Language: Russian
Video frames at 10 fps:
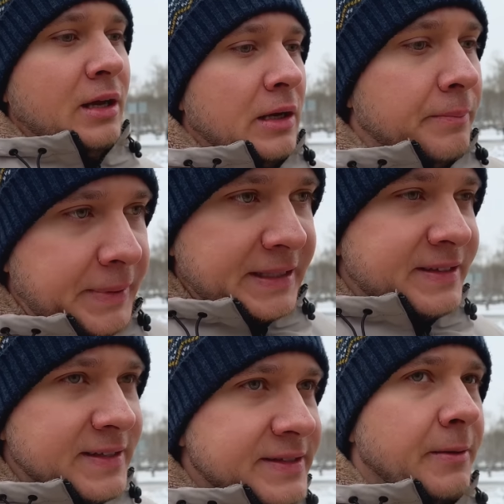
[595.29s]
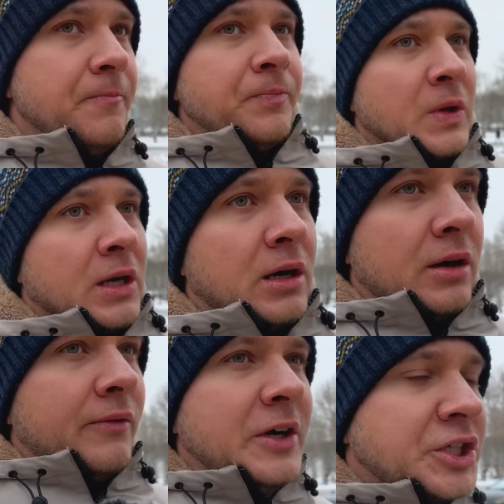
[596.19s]
бизнес –
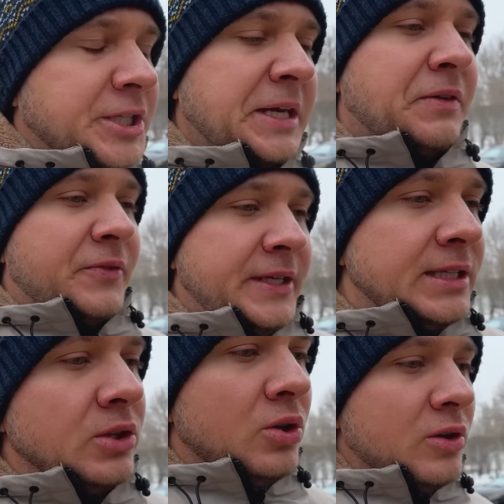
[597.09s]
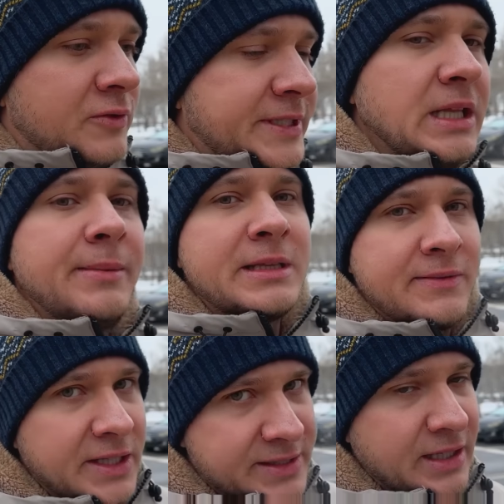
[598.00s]
а, выше тарифов нет, но в целом
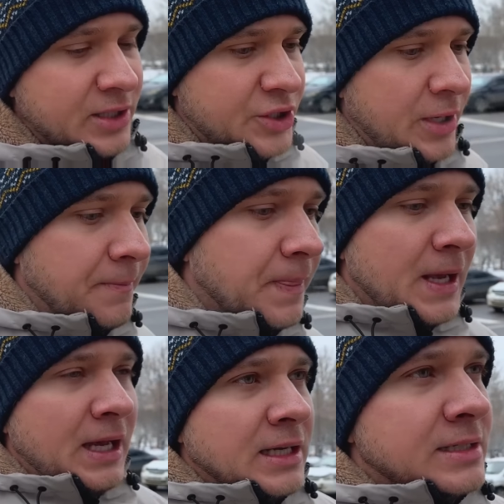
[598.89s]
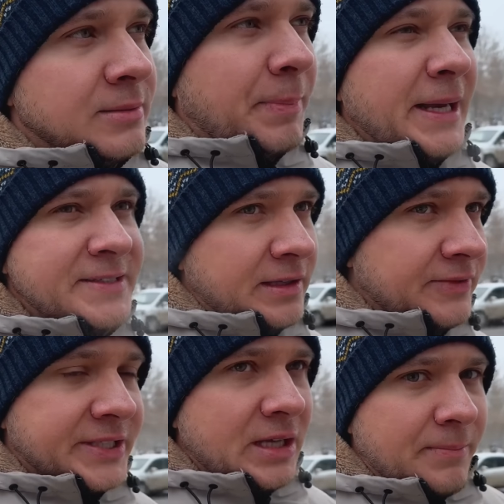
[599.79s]
этого достаточно. Поездки в
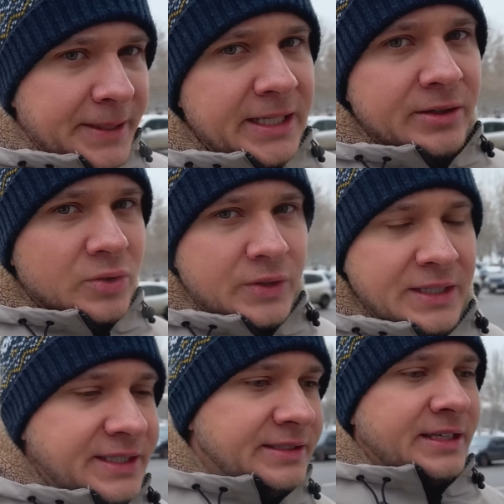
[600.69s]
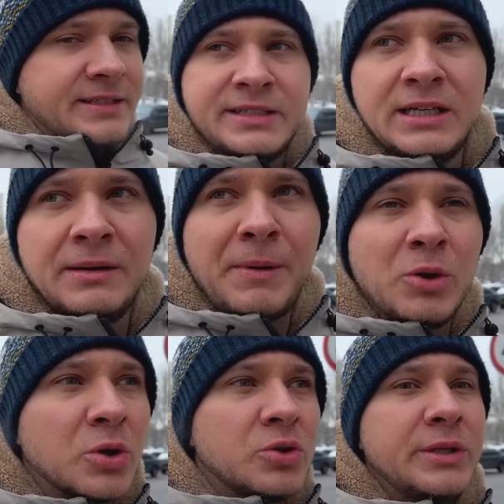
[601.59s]
целом по Яндексу такси здесь э, по
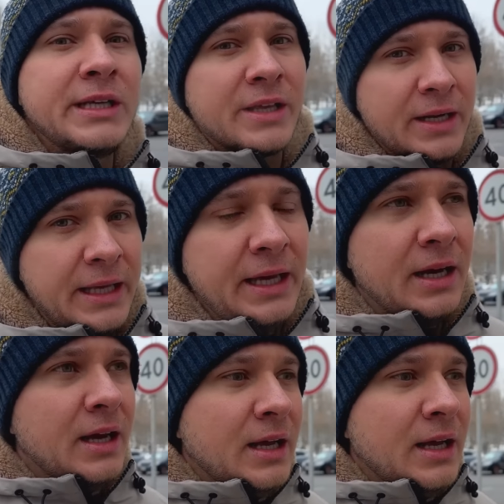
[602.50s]
городу недорогие.